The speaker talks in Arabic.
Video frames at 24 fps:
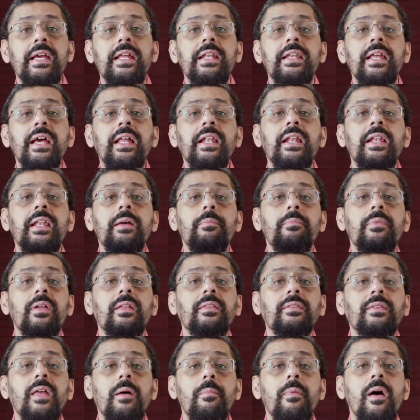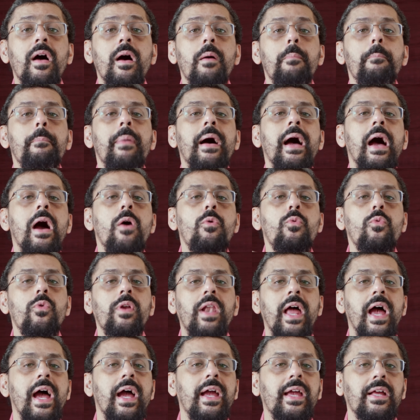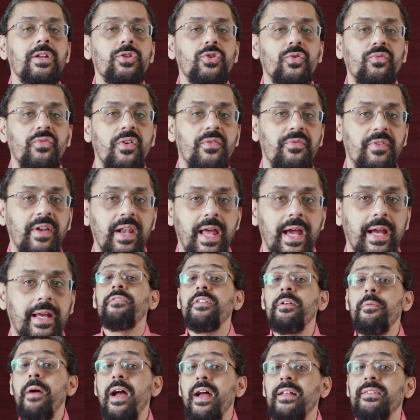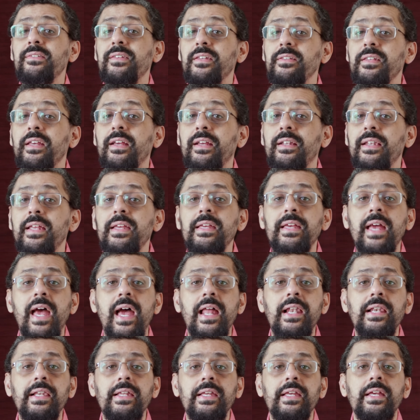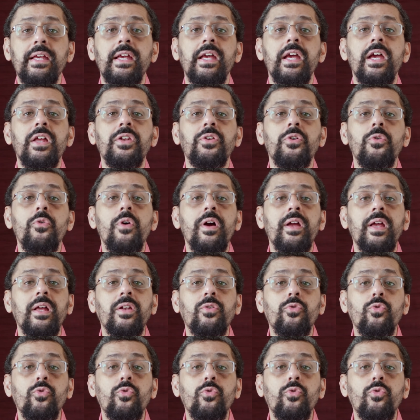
ان احنا نملى الطبق باول حاجه نشوفها في الاكل في واحد صديق ليا قال لي ان هو كان